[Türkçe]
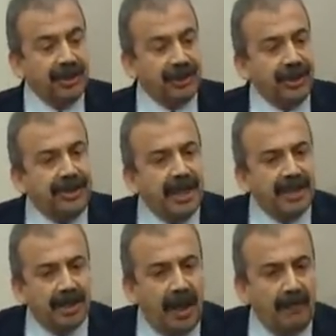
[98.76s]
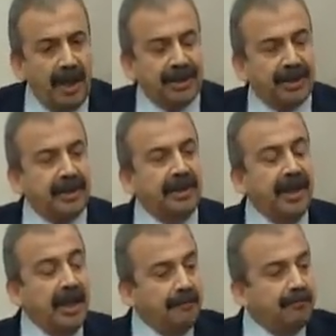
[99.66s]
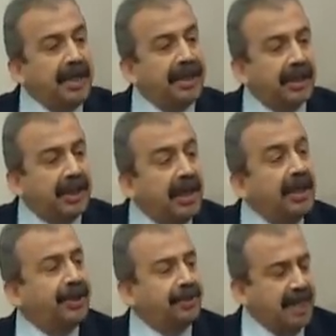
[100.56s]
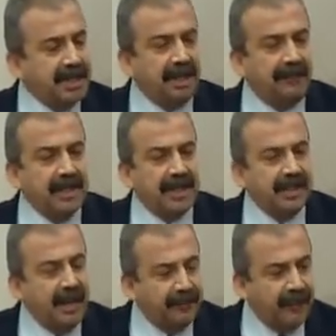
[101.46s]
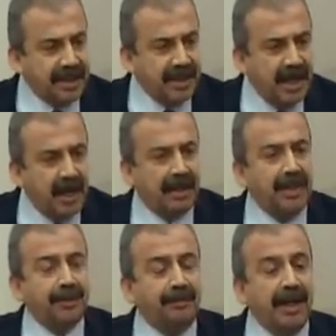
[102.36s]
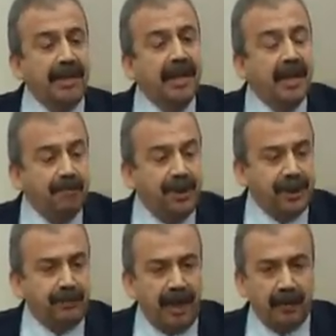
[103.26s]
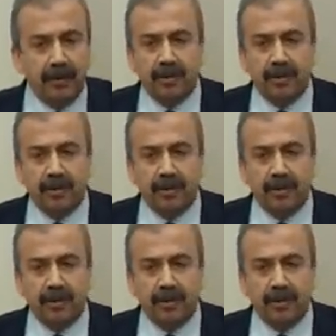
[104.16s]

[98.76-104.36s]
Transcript: şiddet amaçlı bir kılıç mesafesinden fazla yaklaşmayın pişman